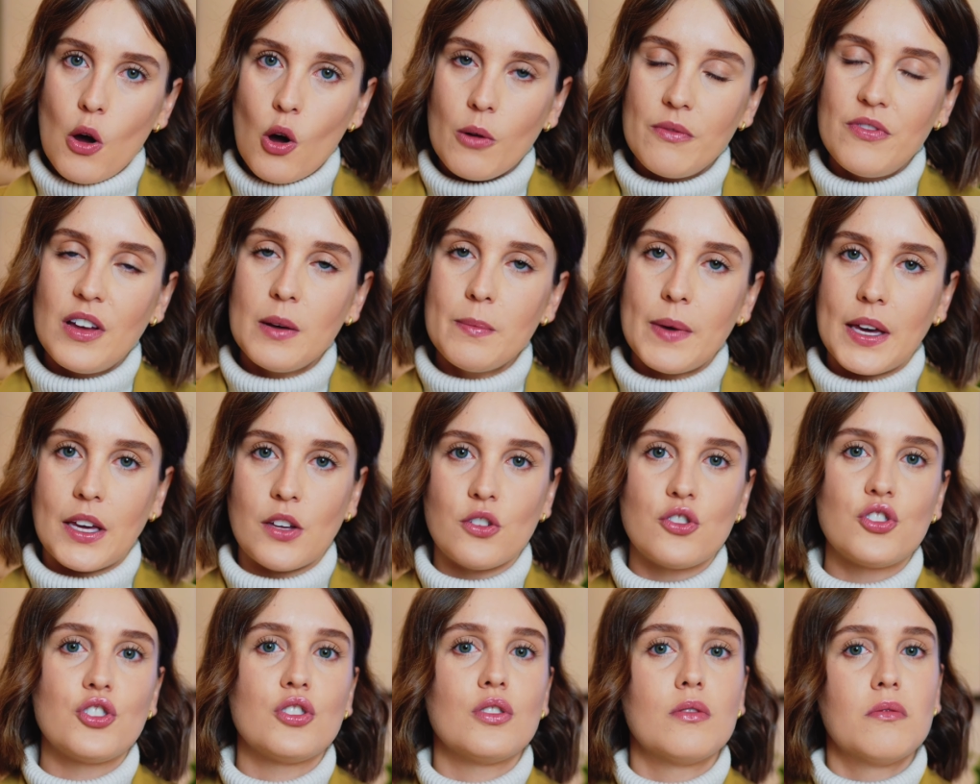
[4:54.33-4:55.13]

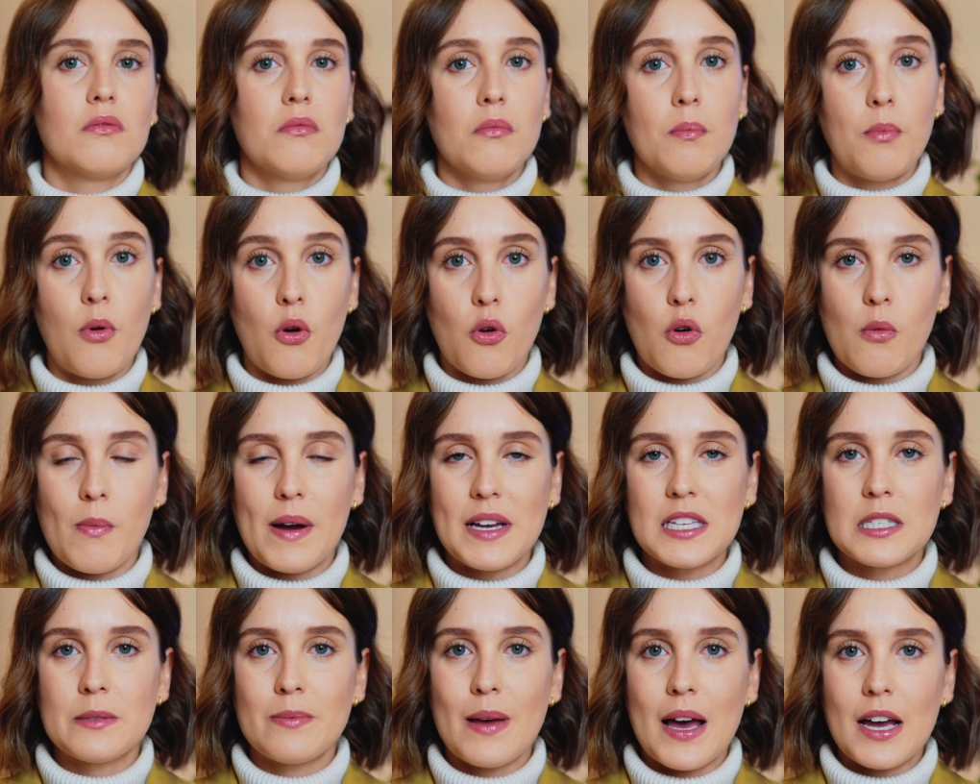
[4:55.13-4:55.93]
Obviamente, um pouco
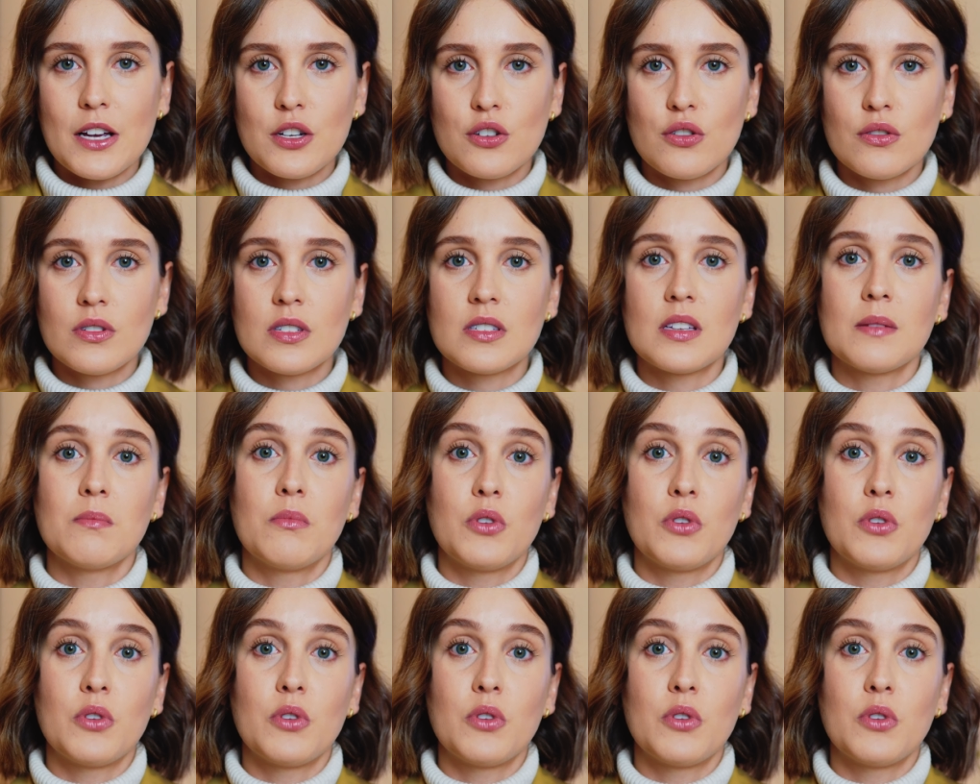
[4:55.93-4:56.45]
mais baixos,